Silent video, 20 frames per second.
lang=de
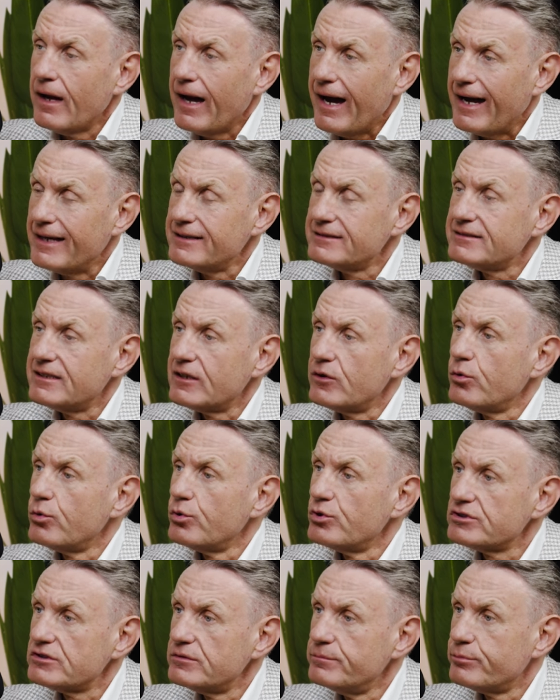eins der
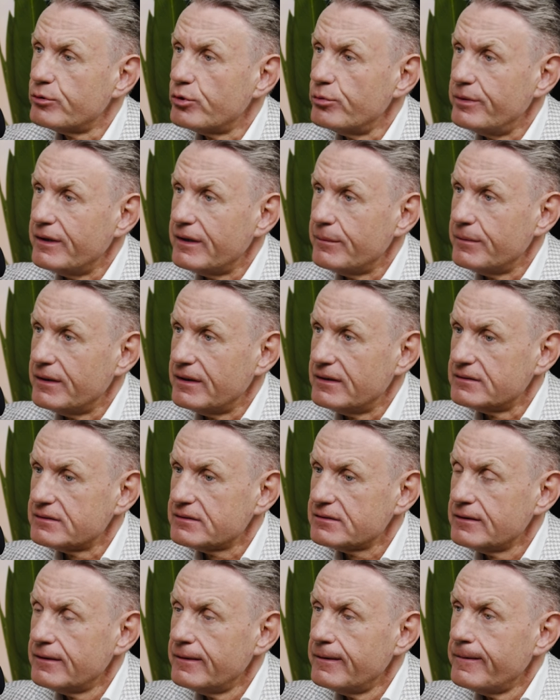größten Probleme
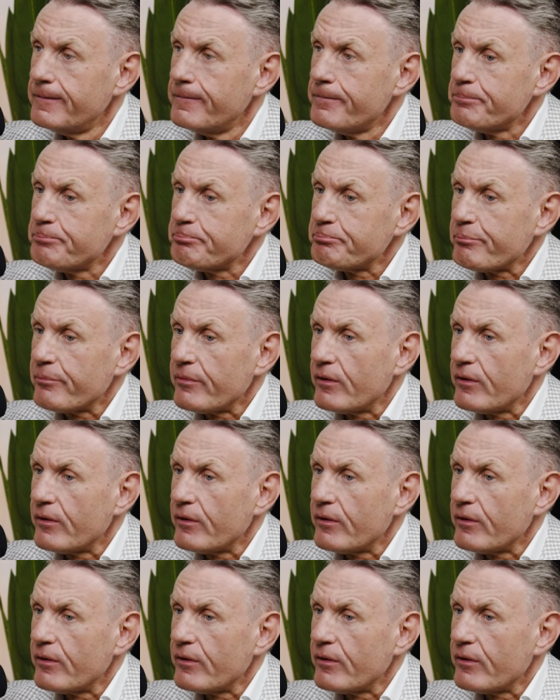ist. Mhm.